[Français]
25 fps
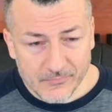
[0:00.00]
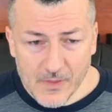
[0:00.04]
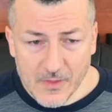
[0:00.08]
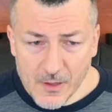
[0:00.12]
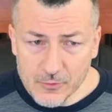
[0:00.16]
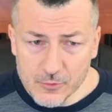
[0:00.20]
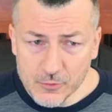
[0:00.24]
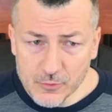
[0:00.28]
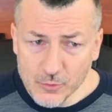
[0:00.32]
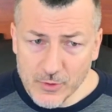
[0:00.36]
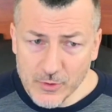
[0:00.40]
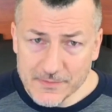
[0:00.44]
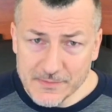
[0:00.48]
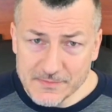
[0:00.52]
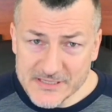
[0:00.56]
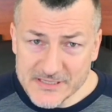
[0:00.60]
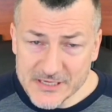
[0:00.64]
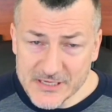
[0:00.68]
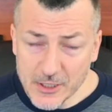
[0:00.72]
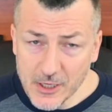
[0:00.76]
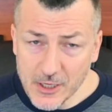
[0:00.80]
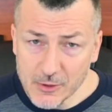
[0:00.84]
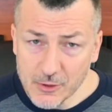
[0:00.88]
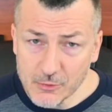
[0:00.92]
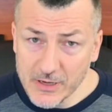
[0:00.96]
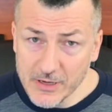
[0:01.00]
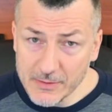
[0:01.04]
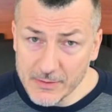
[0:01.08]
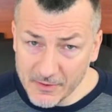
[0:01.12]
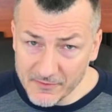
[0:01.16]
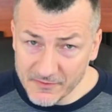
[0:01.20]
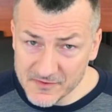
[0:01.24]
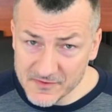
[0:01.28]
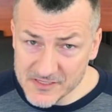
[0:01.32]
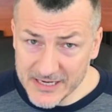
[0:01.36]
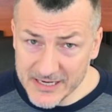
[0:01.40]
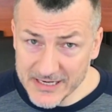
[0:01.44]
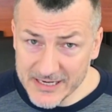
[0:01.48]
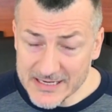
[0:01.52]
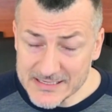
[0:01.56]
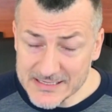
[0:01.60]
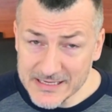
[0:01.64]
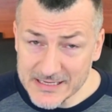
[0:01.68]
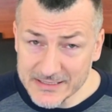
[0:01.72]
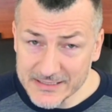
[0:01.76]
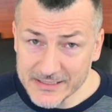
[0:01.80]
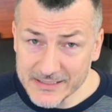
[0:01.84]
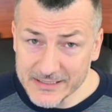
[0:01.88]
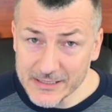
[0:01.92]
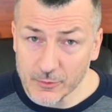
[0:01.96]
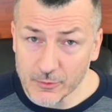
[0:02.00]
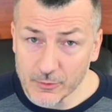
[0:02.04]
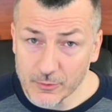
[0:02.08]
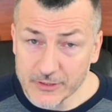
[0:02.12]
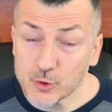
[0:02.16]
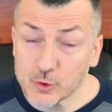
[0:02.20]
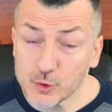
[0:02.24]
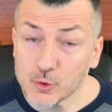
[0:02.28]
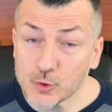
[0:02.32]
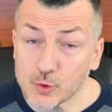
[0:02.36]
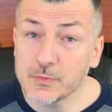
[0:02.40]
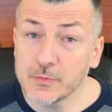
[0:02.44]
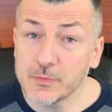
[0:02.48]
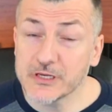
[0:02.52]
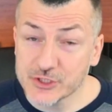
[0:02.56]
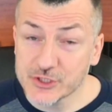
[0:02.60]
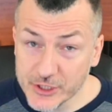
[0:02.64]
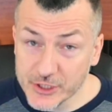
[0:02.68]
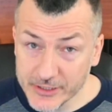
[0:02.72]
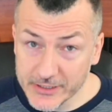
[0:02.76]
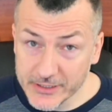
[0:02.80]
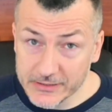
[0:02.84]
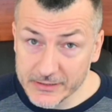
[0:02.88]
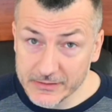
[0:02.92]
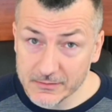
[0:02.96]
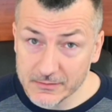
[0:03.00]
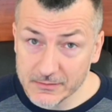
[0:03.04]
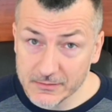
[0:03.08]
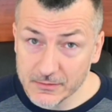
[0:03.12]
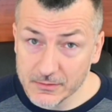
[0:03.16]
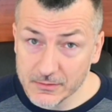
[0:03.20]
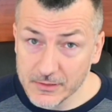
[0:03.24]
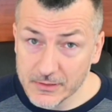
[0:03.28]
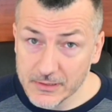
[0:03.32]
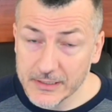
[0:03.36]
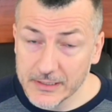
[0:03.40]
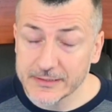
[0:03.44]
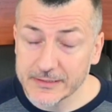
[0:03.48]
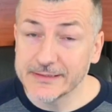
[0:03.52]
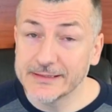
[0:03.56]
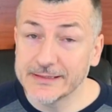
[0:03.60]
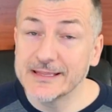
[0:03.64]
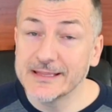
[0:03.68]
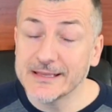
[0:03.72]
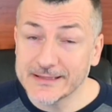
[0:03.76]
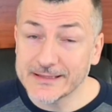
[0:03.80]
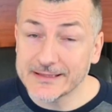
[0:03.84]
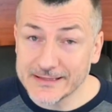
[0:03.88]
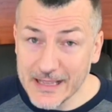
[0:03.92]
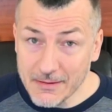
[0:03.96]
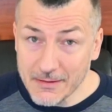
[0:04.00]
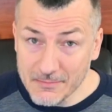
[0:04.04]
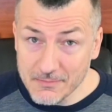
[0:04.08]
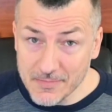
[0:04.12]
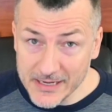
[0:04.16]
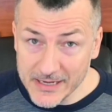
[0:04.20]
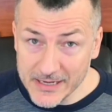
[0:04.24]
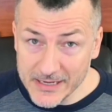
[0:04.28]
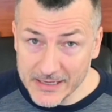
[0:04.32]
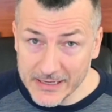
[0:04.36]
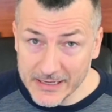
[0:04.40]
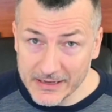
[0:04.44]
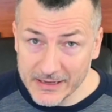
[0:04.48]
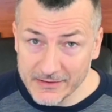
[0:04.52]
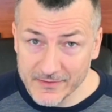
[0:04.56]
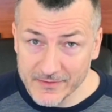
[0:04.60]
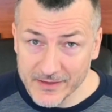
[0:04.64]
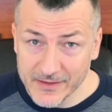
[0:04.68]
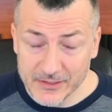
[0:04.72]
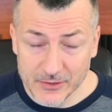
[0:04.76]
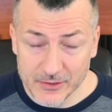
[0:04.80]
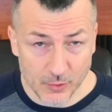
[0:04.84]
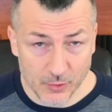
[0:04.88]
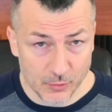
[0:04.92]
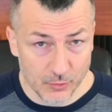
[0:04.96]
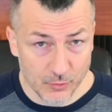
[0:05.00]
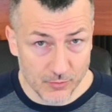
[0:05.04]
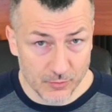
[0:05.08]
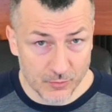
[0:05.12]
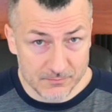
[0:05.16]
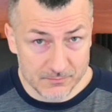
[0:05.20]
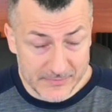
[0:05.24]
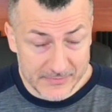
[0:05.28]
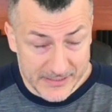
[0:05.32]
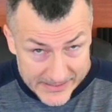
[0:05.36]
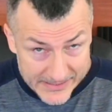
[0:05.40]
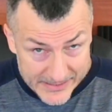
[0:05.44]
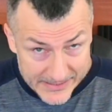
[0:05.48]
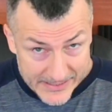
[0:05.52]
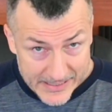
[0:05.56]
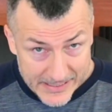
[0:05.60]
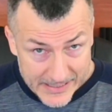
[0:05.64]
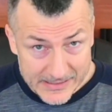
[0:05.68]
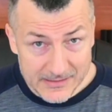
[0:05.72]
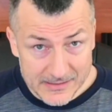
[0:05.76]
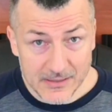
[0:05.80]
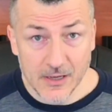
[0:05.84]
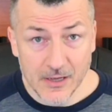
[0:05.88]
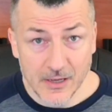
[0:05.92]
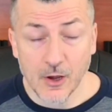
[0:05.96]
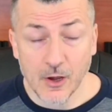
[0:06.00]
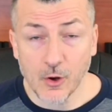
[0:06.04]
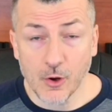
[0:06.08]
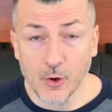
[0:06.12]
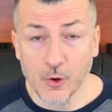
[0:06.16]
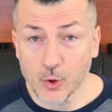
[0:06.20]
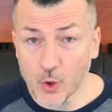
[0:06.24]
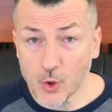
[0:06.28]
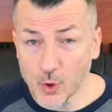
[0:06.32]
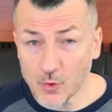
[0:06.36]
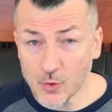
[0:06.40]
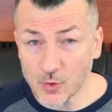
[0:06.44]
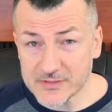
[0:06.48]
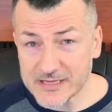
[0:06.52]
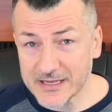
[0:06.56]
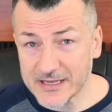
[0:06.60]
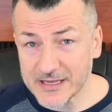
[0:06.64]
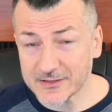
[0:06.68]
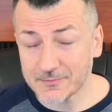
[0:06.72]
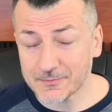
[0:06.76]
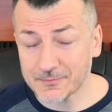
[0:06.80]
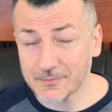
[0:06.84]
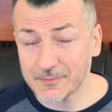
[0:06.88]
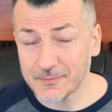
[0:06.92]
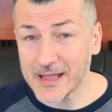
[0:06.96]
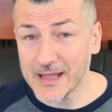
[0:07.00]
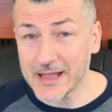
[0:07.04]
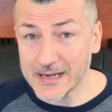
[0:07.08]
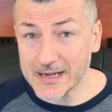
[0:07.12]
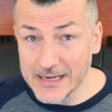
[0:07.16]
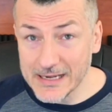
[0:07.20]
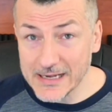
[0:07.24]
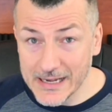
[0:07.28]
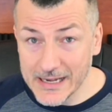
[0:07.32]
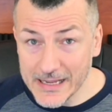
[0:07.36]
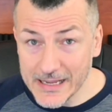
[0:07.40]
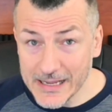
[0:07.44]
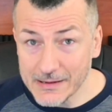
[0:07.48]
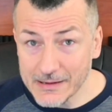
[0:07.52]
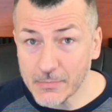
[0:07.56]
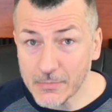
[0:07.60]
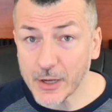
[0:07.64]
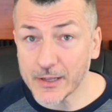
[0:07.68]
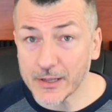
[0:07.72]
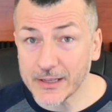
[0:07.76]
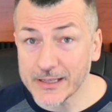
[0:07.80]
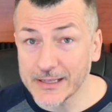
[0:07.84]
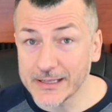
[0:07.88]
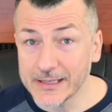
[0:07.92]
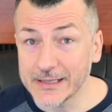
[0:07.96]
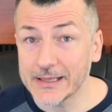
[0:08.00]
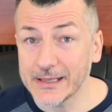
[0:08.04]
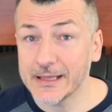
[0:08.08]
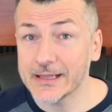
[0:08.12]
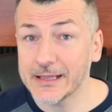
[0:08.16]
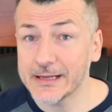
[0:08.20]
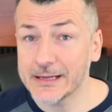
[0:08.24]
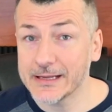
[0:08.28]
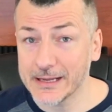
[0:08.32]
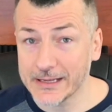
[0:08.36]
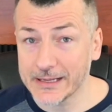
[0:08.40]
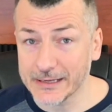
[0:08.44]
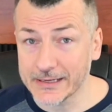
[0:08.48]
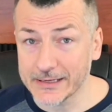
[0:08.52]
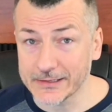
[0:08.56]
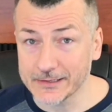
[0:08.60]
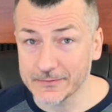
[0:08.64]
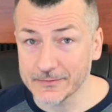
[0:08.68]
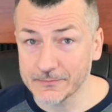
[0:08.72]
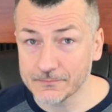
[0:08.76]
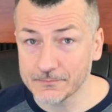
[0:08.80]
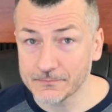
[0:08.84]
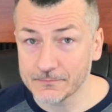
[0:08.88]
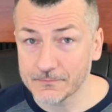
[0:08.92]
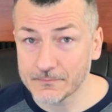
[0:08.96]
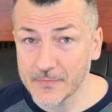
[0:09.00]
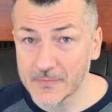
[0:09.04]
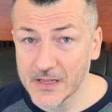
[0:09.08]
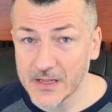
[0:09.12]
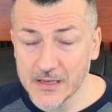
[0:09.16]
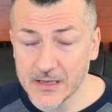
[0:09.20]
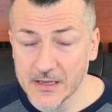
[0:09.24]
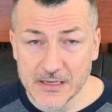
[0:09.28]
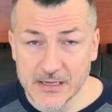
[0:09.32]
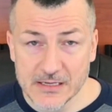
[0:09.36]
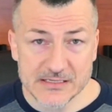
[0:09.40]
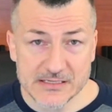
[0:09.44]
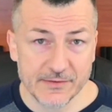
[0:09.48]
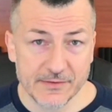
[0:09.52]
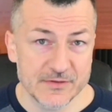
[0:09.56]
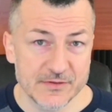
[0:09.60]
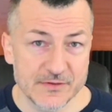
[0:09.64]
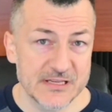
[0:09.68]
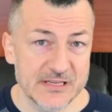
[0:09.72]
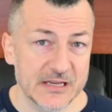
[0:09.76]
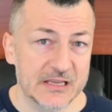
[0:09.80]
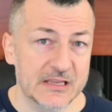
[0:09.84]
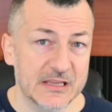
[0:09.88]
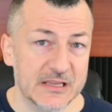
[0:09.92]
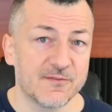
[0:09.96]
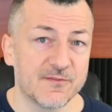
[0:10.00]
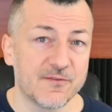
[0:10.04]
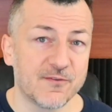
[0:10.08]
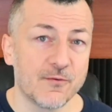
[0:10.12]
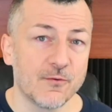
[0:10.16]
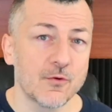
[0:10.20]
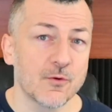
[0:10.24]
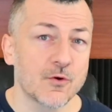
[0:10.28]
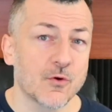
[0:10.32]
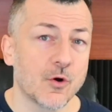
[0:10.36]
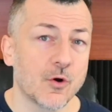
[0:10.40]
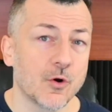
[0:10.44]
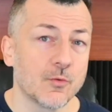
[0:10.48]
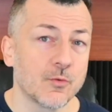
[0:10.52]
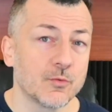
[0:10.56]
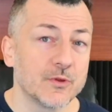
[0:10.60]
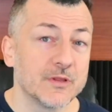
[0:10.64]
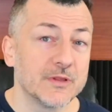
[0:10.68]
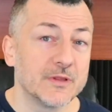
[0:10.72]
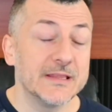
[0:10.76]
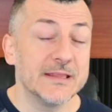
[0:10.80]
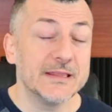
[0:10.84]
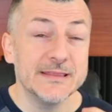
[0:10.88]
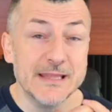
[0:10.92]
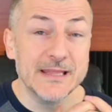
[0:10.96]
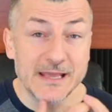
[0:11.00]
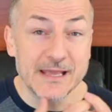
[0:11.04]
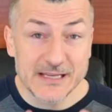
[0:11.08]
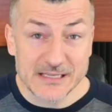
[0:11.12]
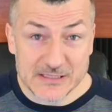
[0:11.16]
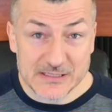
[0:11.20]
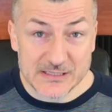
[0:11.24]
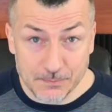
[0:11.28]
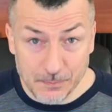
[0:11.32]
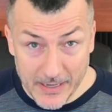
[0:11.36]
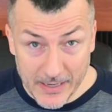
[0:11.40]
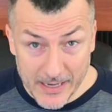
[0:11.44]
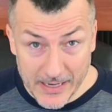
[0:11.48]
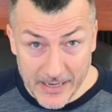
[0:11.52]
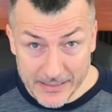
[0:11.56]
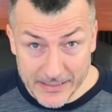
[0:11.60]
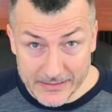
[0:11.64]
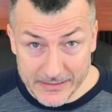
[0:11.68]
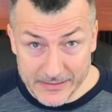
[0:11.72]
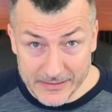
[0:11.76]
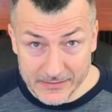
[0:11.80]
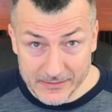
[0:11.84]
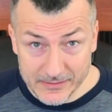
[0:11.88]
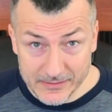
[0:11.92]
nous, les psychologues ou les professionnels de la santé, on est obligés d'établir avec nos clients un consentement libre et éclairé. Ça veut dire qu'il faut qu'on explique